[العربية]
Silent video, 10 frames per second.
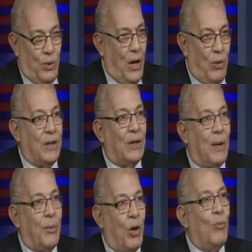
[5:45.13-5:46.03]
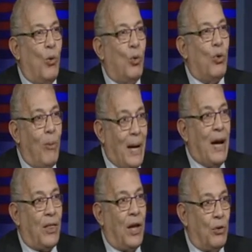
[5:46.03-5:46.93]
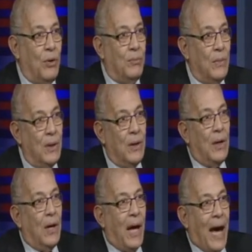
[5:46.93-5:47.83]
وده وضع طبيعي موجود وما اكثرهم آه.